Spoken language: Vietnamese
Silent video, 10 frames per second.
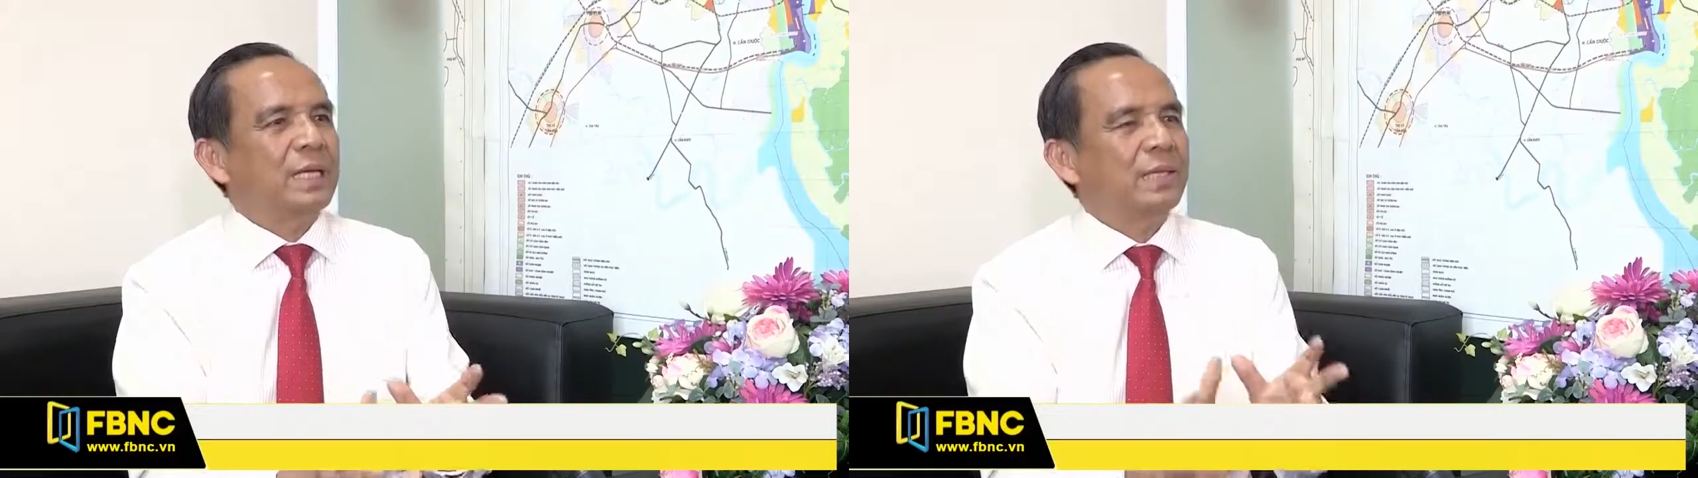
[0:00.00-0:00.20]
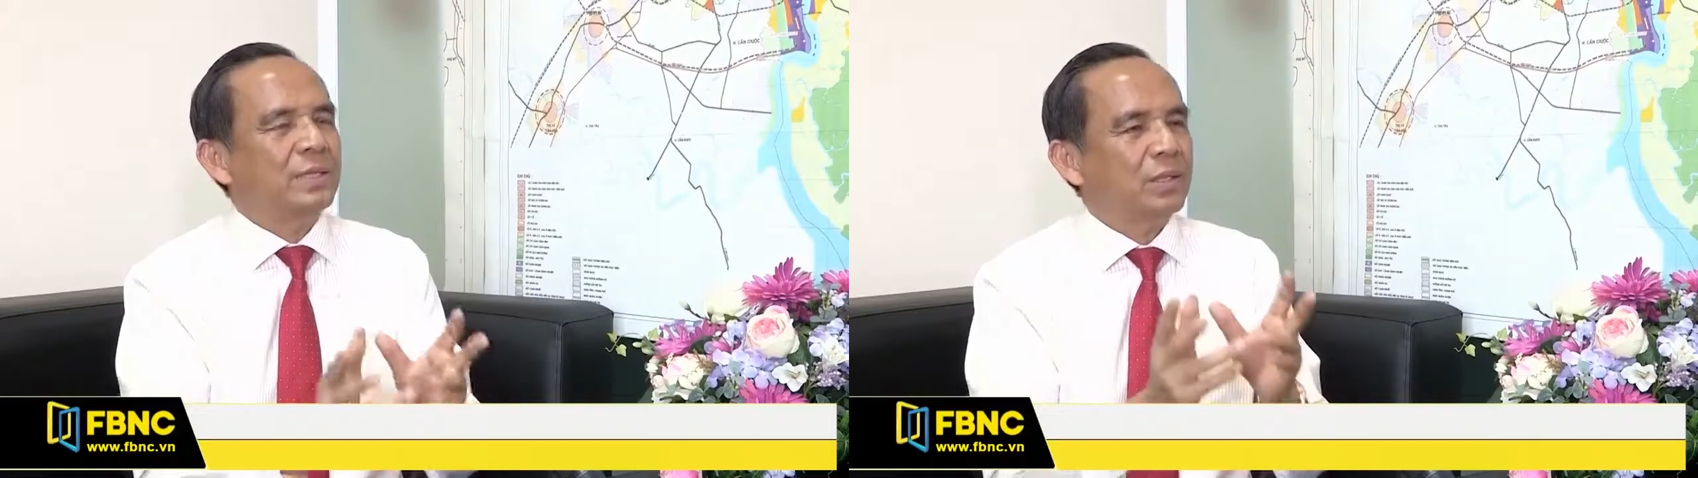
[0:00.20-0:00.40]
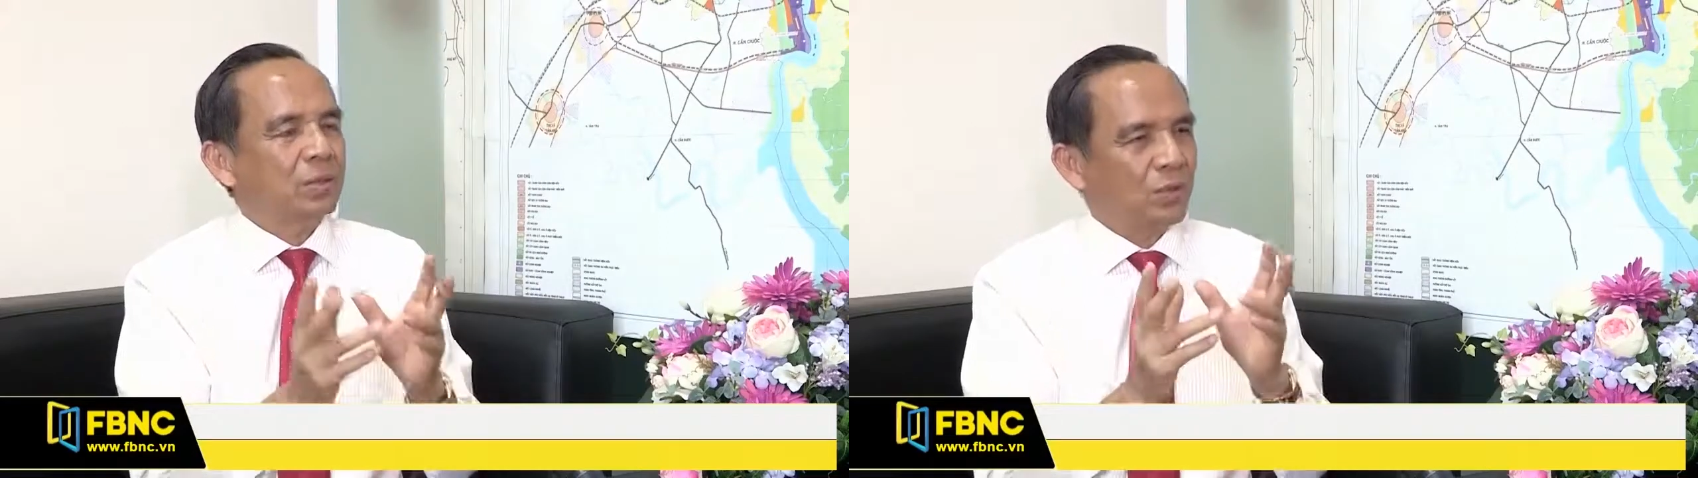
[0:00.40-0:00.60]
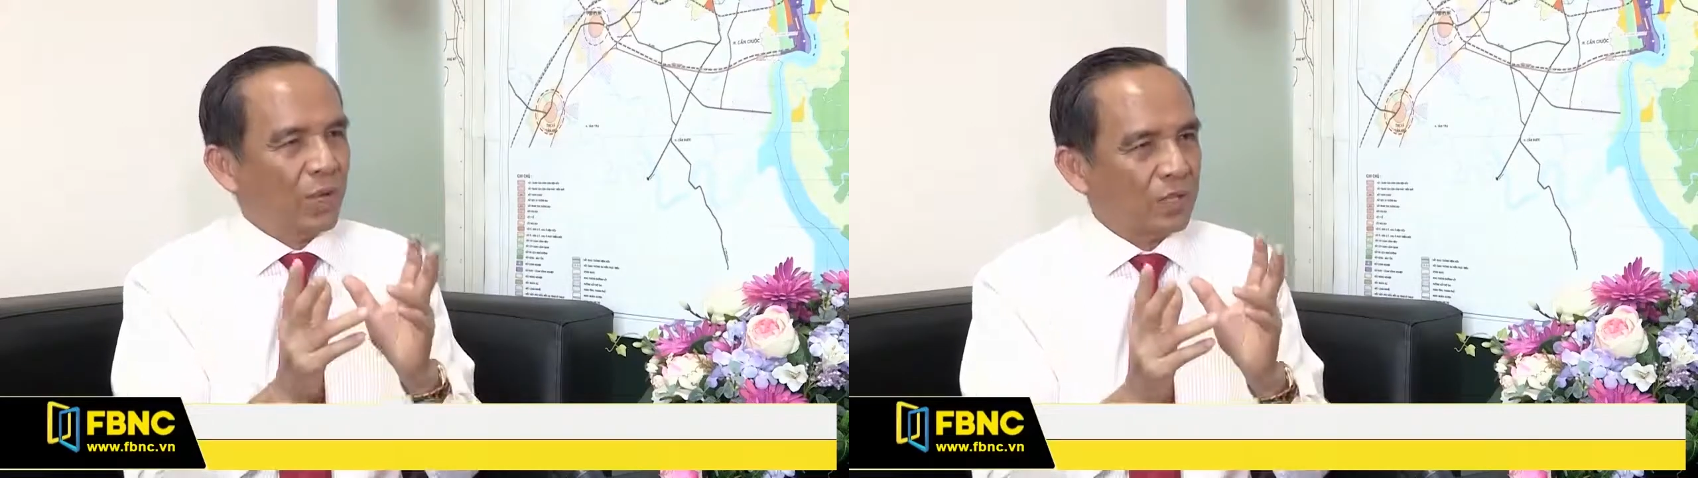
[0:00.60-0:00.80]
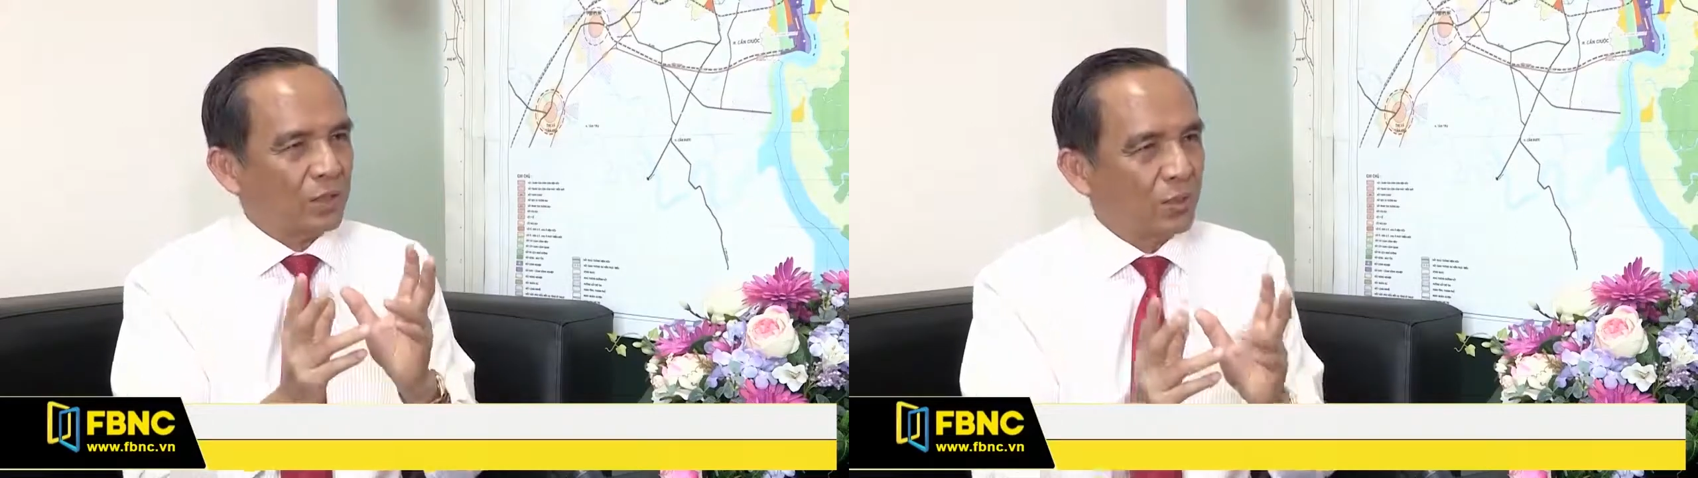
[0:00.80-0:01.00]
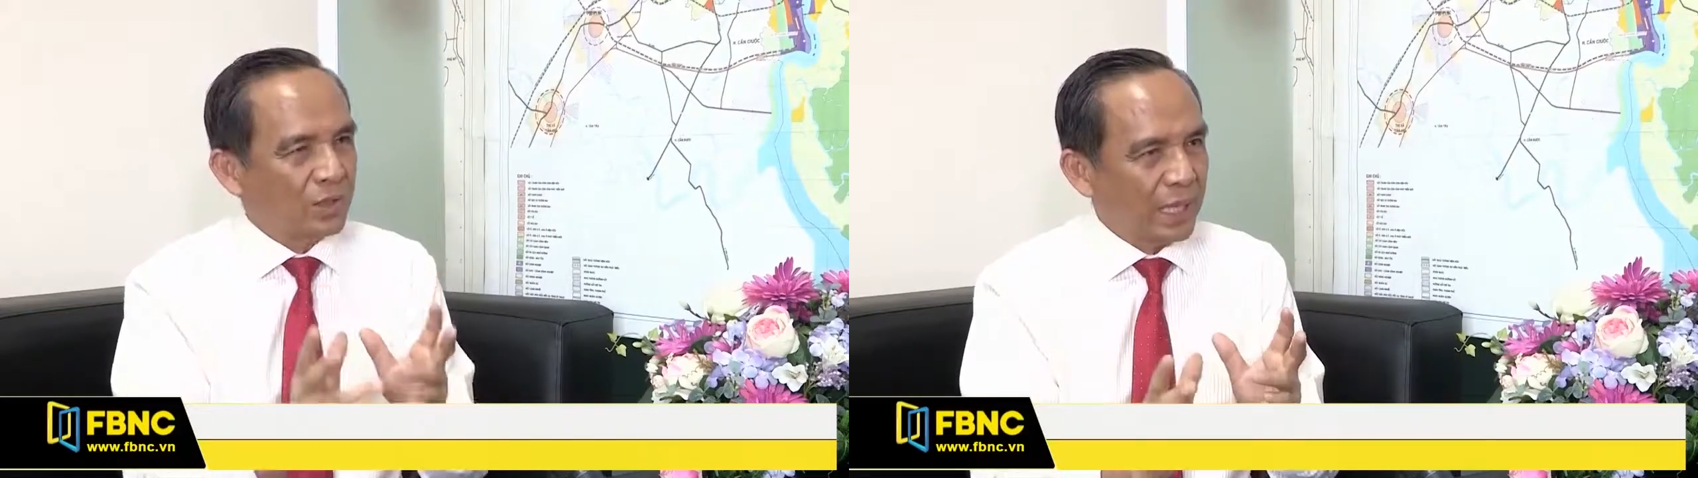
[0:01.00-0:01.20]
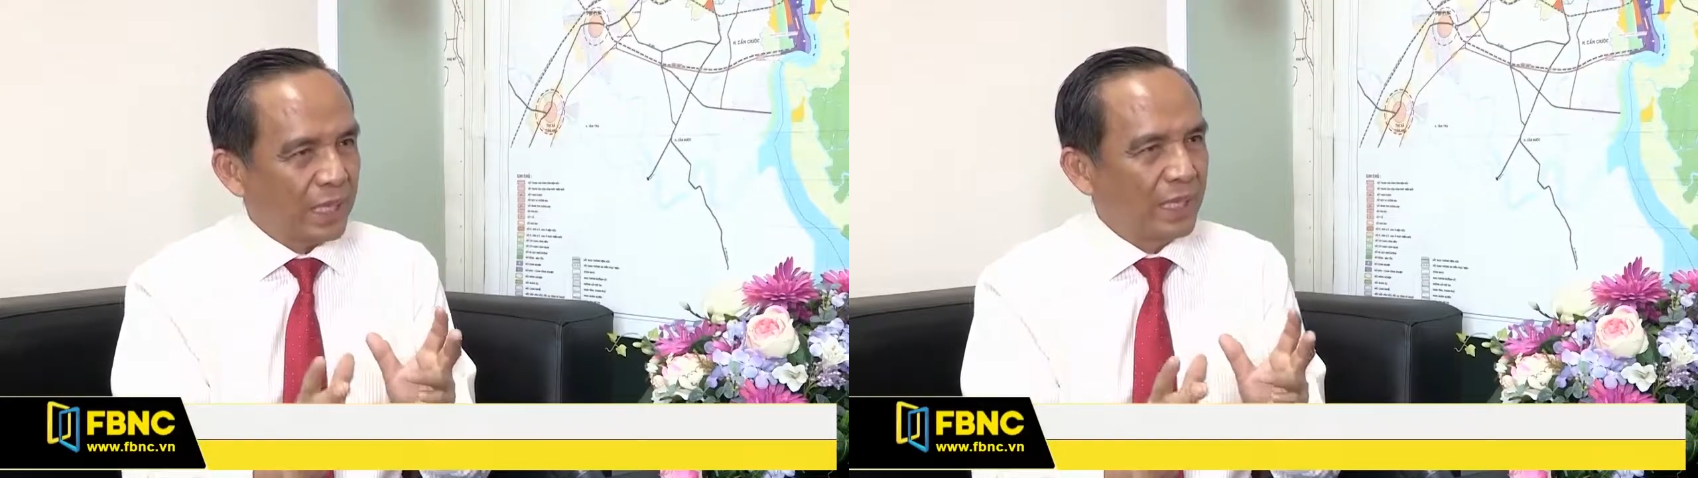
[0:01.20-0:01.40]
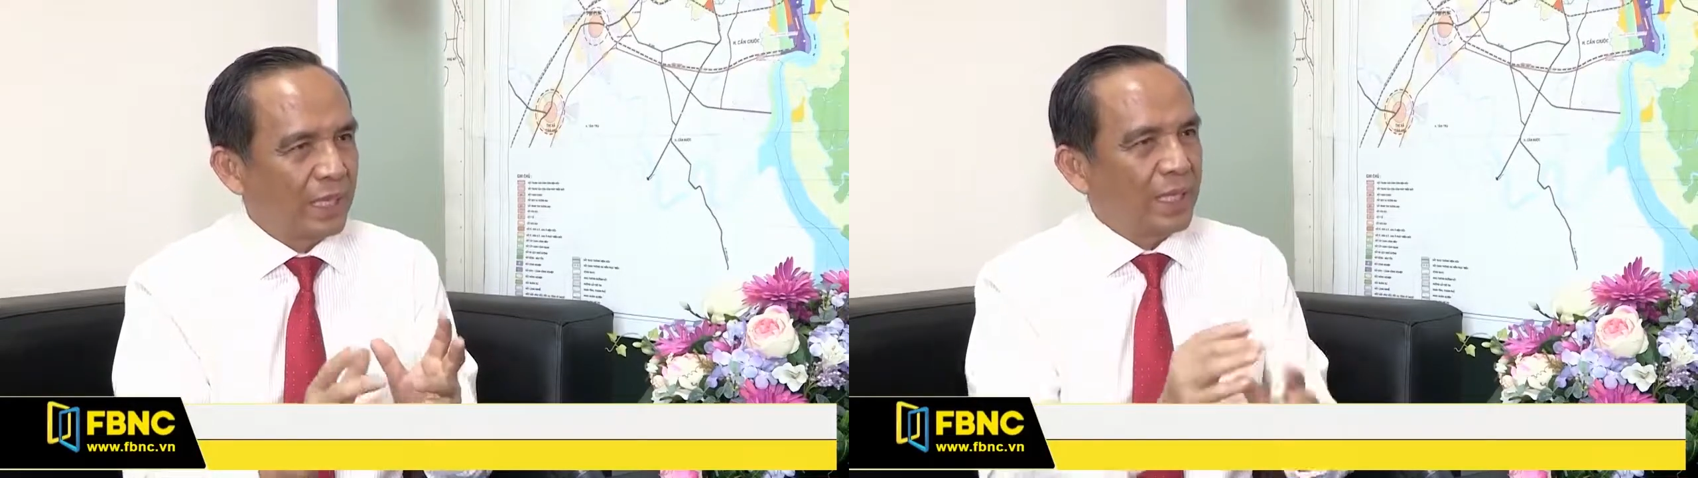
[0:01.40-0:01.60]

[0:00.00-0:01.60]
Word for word: cái khoản thu này